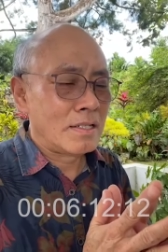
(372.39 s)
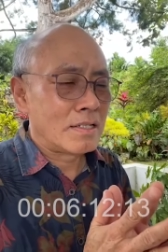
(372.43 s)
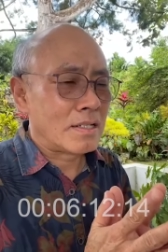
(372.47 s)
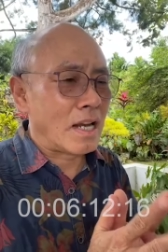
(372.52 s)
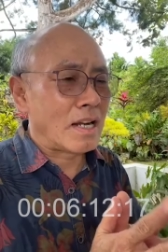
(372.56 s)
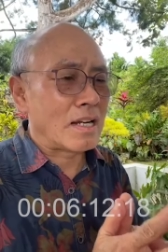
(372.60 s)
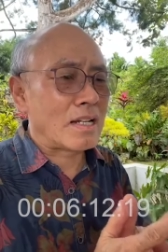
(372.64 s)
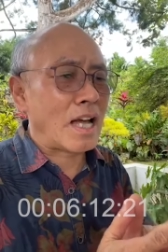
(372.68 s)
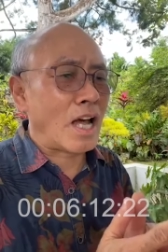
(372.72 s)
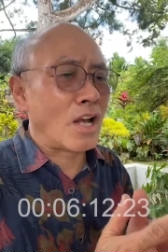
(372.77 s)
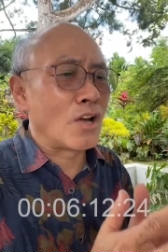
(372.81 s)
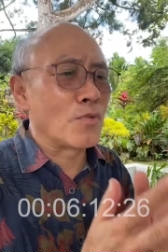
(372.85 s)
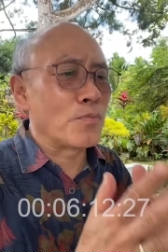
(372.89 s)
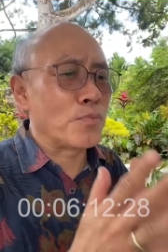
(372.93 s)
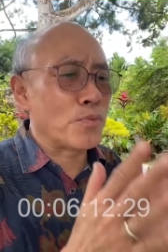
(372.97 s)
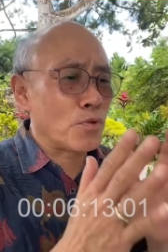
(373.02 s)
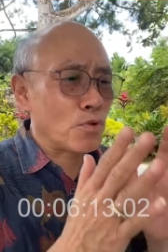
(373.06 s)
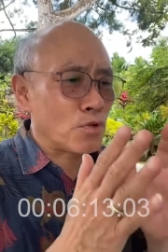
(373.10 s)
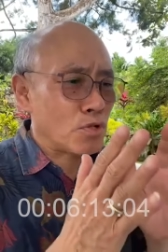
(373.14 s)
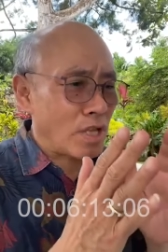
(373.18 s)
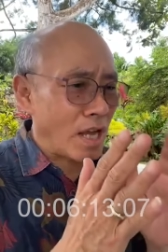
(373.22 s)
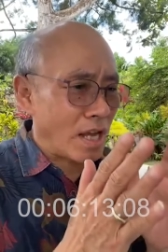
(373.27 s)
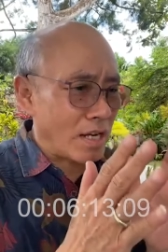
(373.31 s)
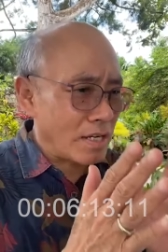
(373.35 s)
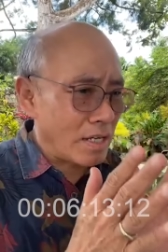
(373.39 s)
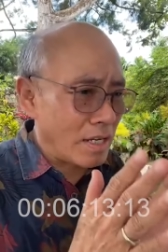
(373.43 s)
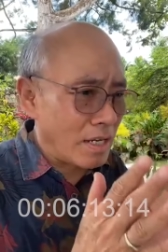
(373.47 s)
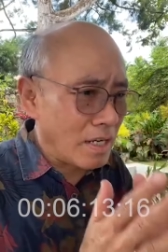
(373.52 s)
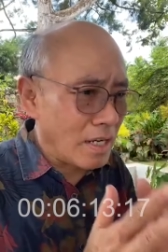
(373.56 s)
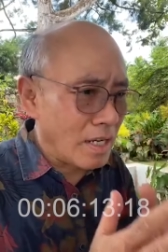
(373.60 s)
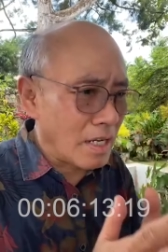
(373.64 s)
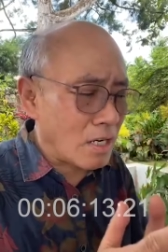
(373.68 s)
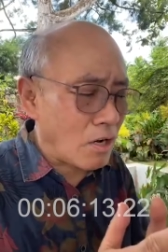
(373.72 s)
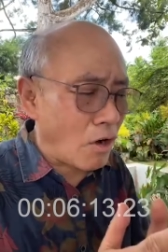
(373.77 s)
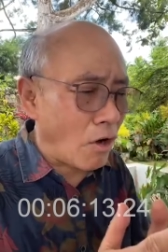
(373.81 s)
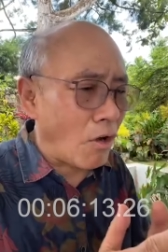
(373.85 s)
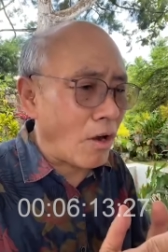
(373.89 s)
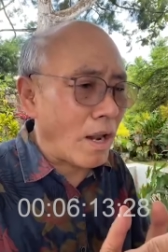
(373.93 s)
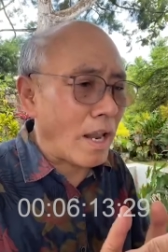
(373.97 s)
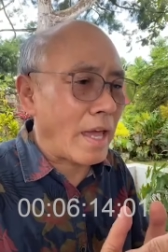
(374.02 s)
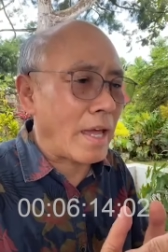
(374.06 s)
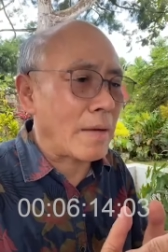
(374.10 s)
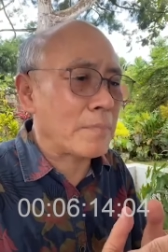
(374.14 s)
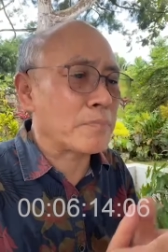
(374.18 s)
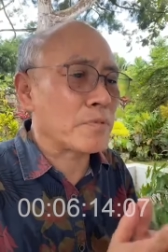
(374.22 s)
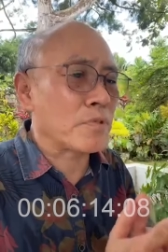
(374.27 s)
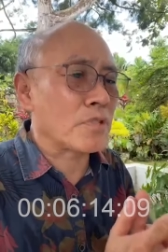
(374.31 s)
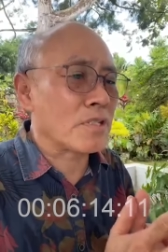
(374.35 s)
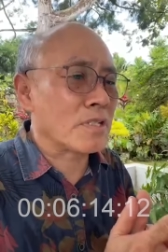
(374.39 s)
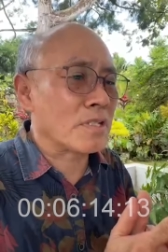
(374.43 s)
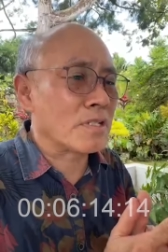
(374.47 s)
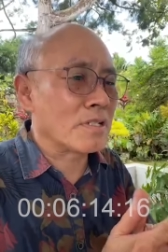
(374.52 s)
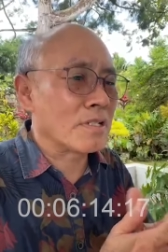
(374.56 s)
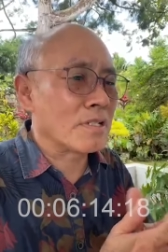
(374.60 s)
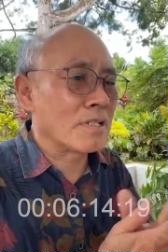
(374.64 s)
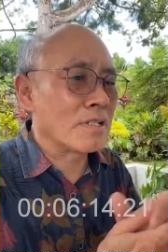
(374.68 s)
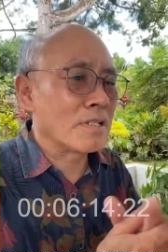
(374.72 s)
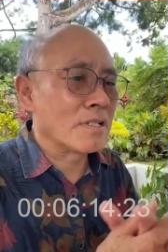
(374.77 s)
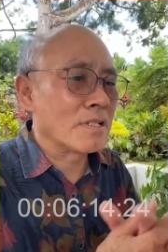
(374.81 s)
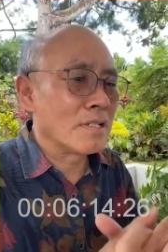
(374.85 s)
Dan kalau perusahaan ini kolaps,